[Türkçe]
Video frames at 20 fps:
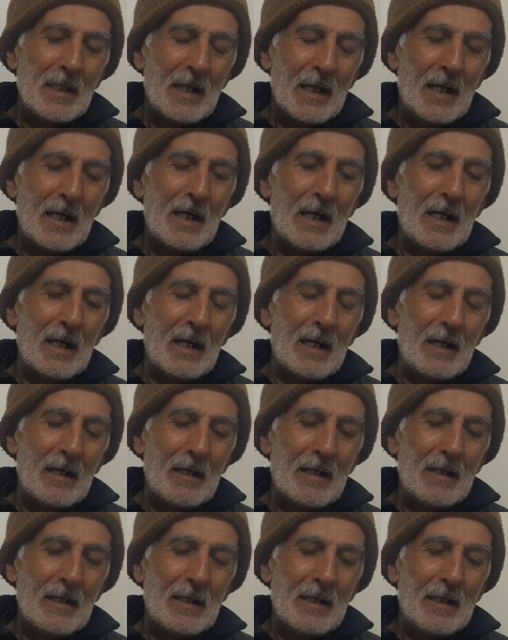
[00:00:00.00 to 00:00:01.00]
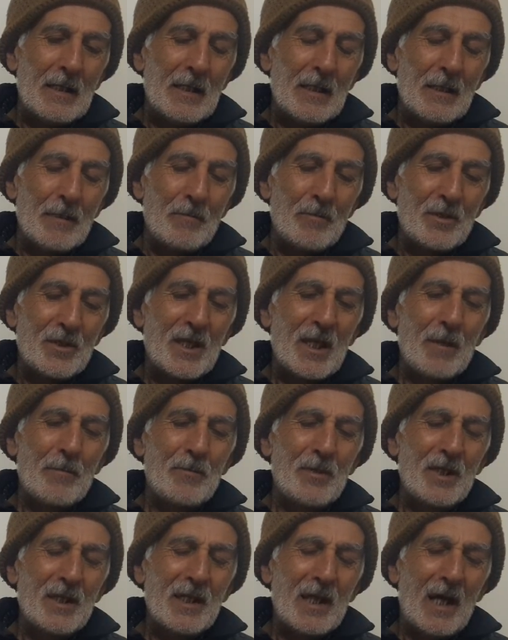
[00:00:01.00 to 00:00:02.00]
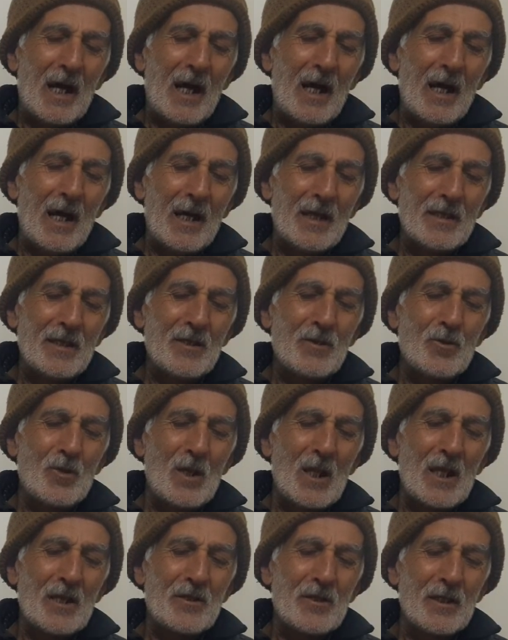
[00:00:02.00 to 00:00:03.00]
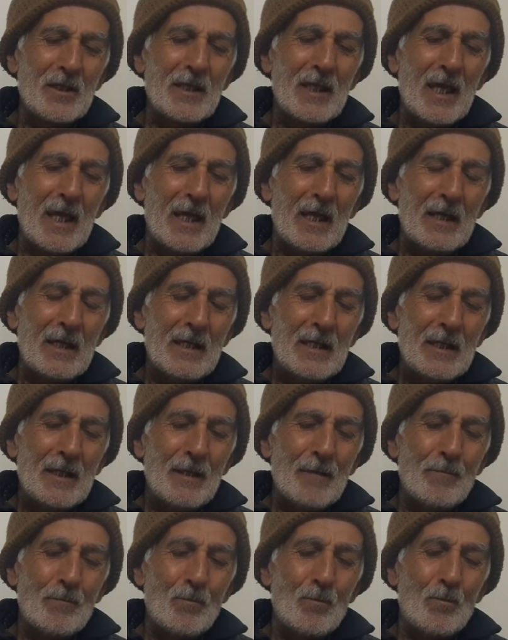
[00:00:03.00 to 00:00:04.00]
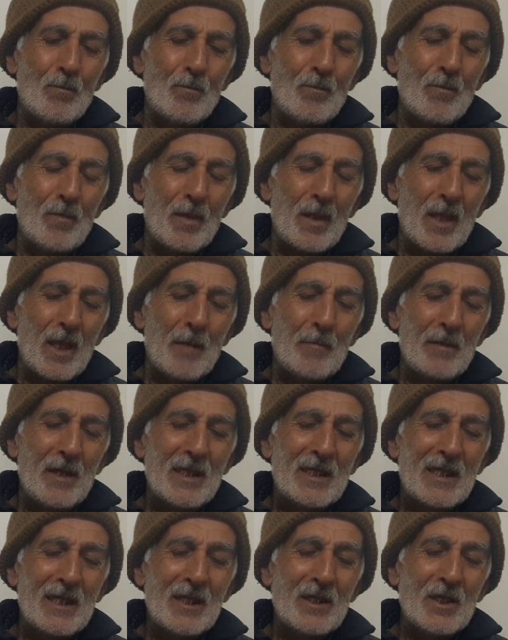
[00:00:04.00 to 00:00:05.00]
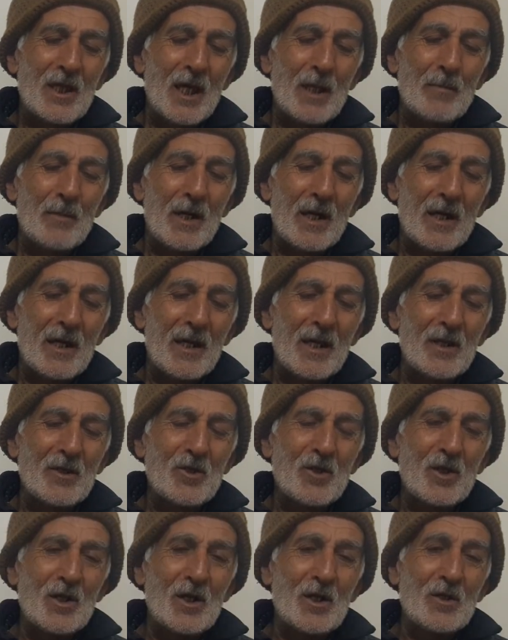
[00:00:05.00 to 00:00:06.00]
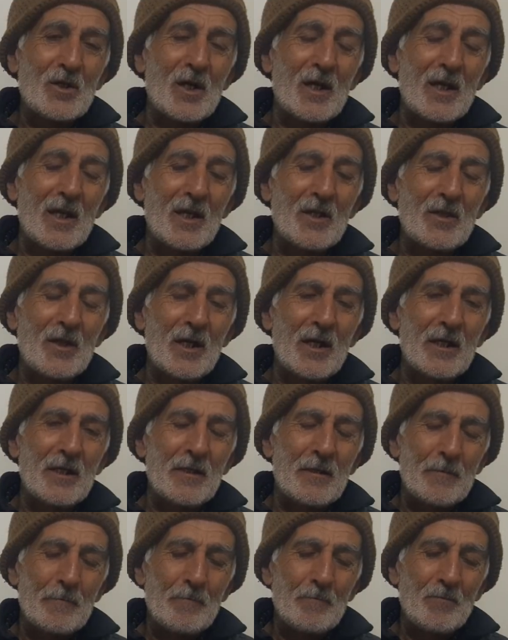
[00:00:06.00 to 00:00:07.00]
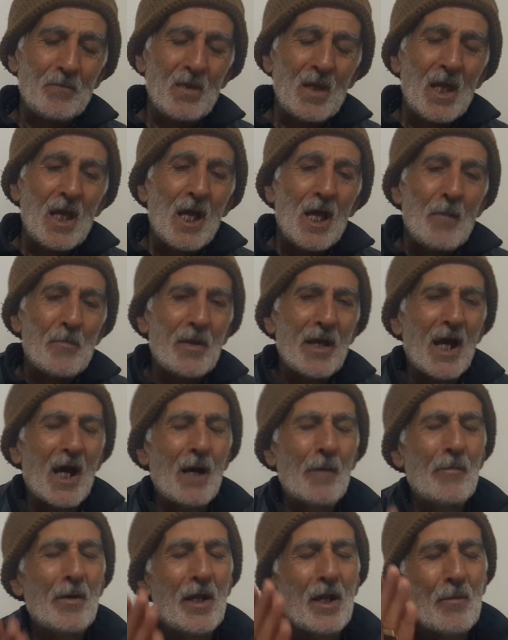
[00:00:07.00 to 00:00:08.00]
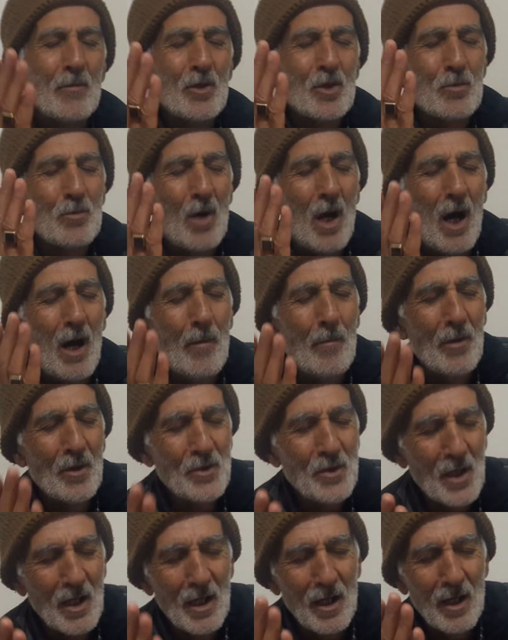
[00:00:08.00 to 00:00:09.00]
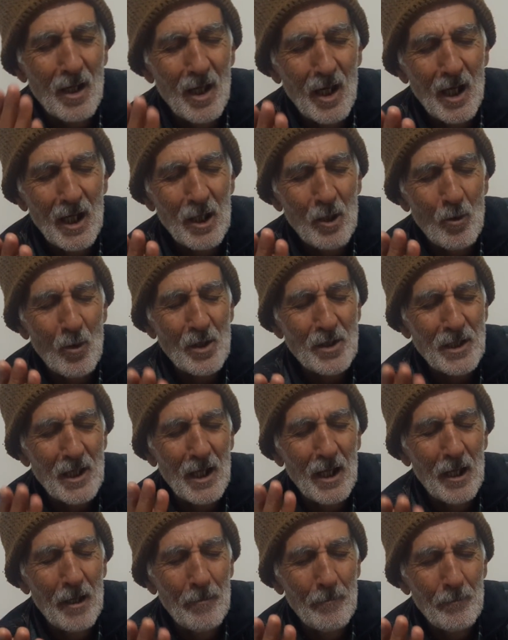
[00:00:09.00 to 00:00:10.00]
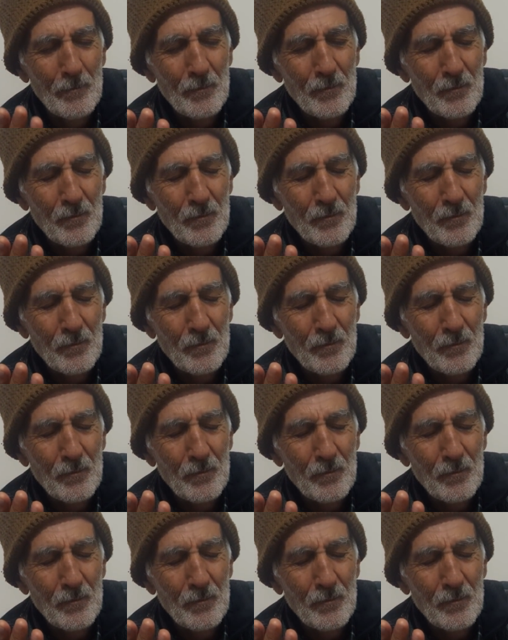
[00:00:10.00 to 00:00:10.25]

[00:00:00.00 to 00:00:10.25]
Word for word: Ha bize bir hadis söylesin de Medine Diyarbakır'a çıkacağına dair. Peygamberimiz Muhammed sallallahu aleyhi ve sellem